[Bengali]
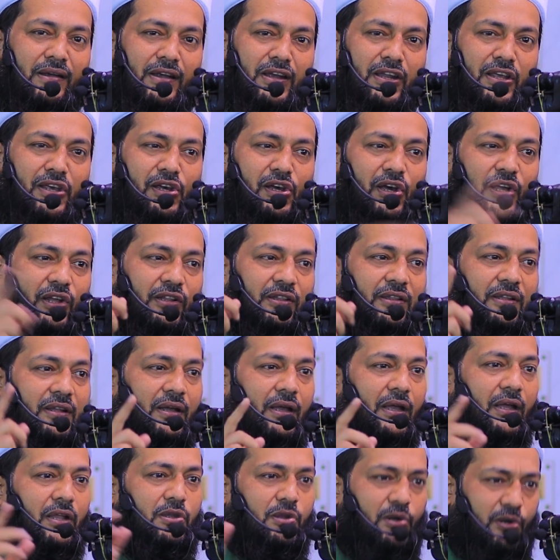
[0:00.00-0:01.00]
নিয়ত
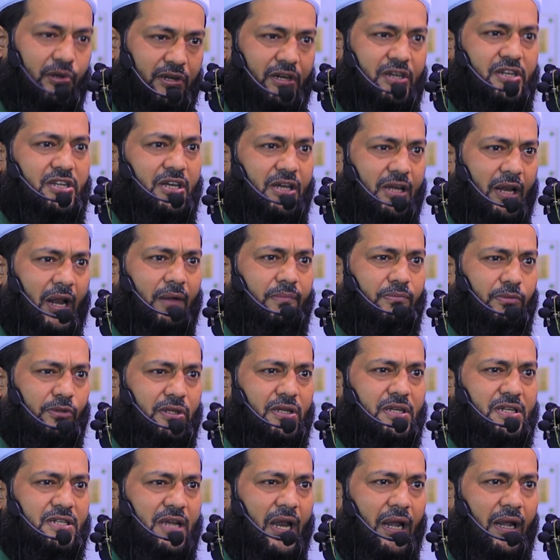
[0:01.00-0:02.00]
এই নিয়তটা ঠিক রাখবো
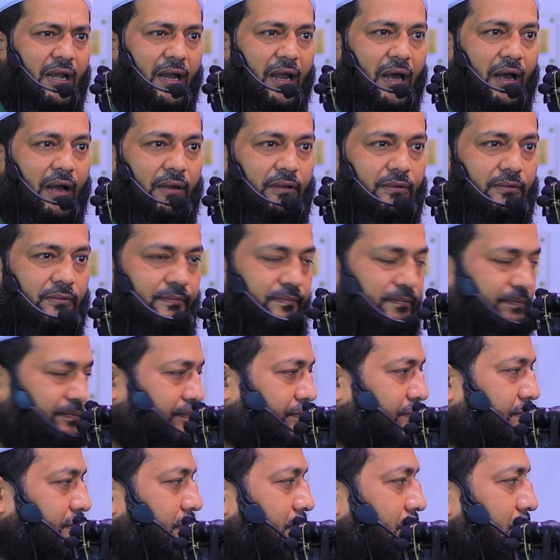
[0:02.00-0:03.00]
তিনশাল্লাহ ইনশাল্লাহ
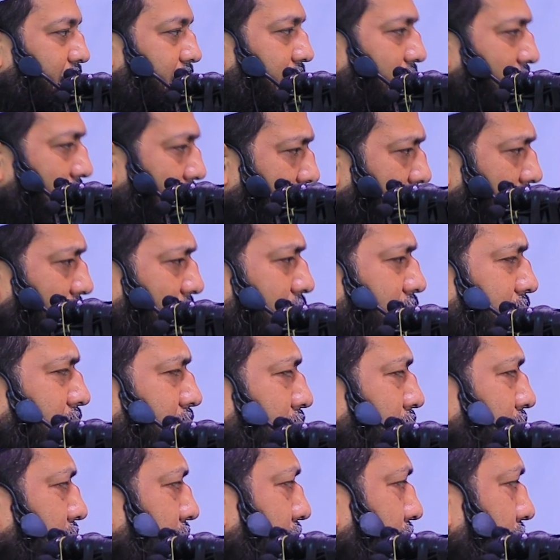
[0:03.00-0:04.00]
আল্লাহ
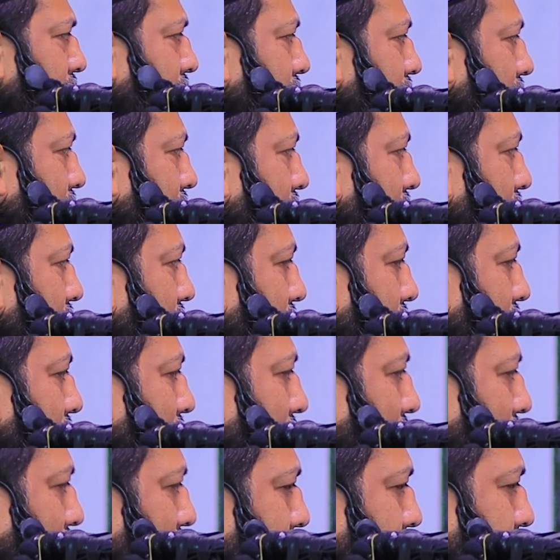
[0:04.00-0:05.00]
কবুল করুক
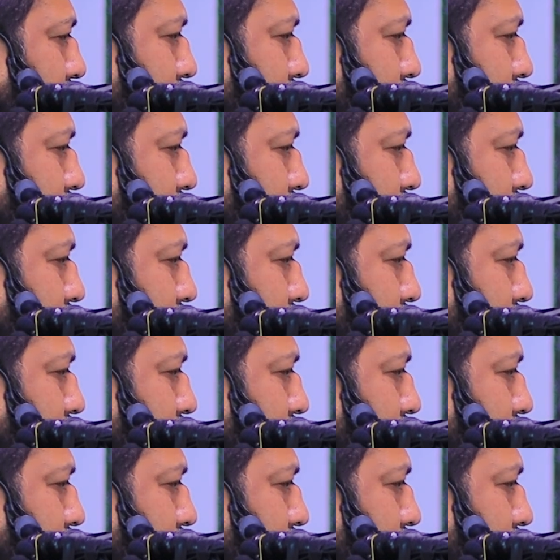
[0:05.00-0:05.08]
আল্লাহ